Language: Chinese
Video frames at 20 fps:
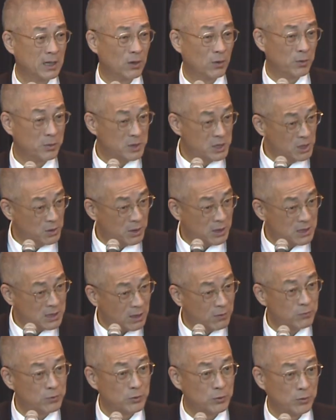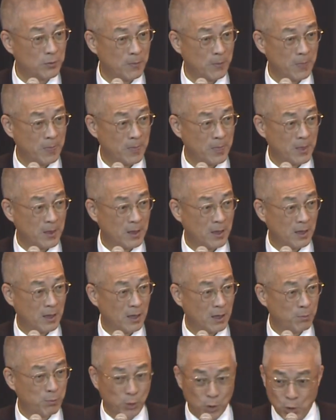我们希望政府
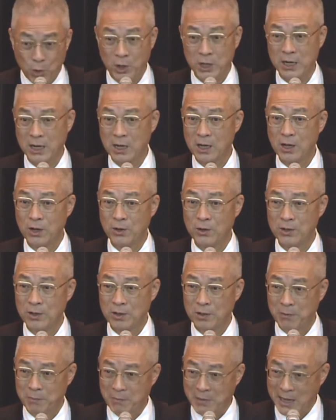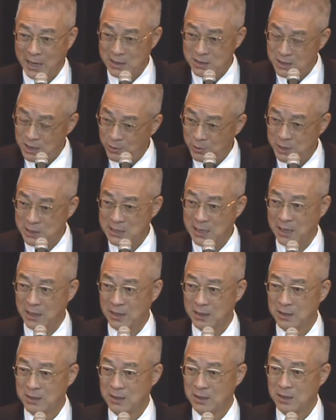不落人后，把社会上
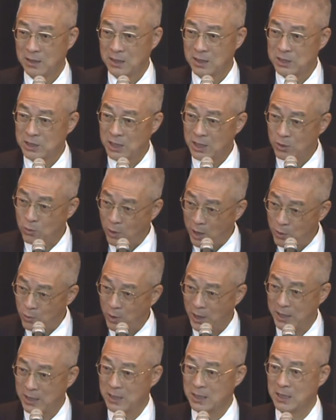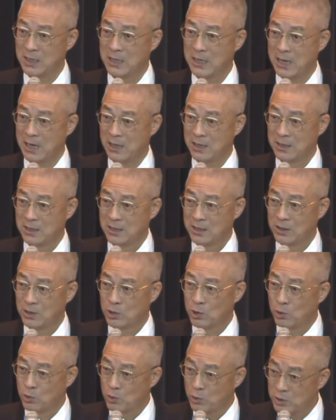一些关怀的力量，
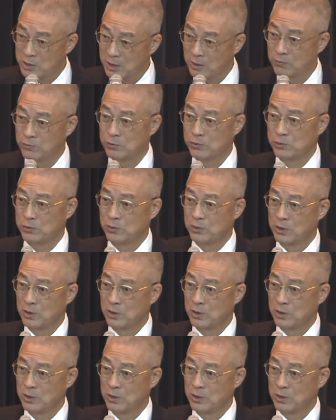透过政府